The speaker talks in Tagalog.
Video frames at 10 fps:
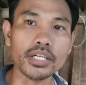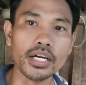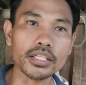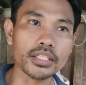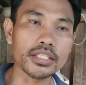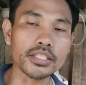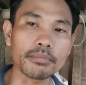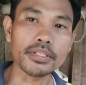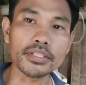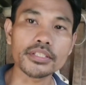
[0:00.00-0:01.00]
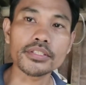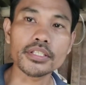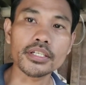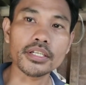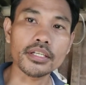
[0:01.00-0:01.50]
sa akin sa
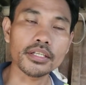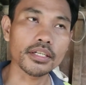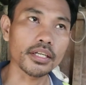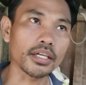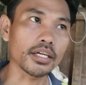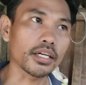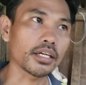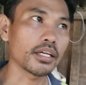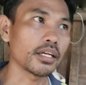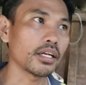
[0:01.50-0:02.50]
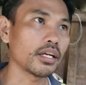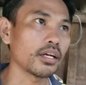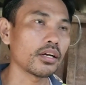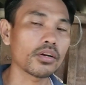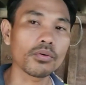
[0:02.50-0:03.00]
messenger uh,
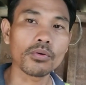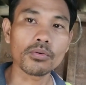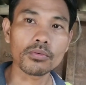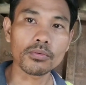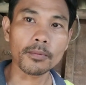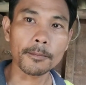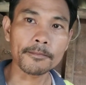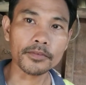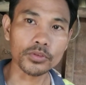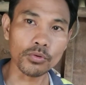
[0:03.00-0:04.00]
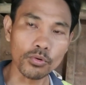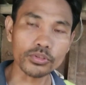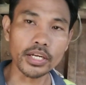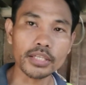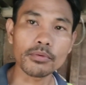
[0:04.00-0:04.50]
kung
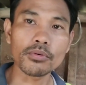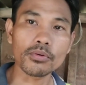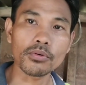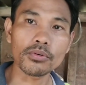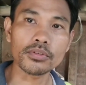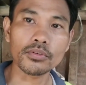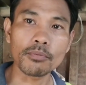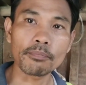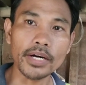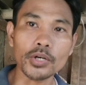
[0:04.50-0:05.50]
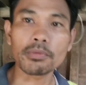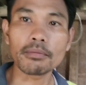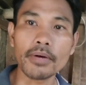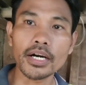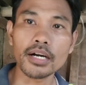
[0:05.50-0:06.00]
tungkol sa alimukon, kung paano
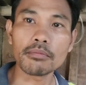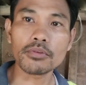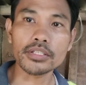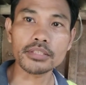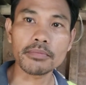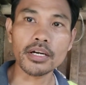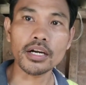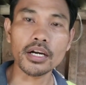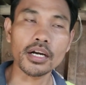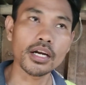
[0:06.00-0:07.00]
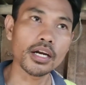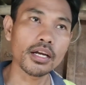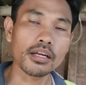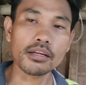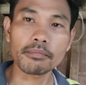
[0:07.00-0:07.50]
magpaamo kasi mga
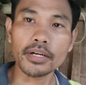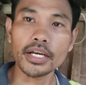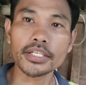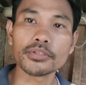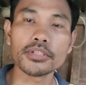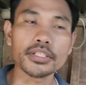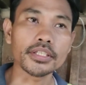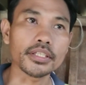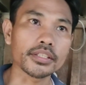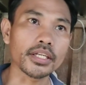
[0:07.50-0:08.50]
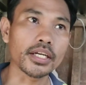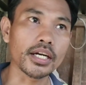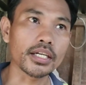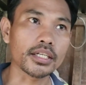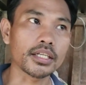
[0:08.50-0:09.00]
mga idol eh,
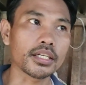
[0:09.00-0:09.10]
talagang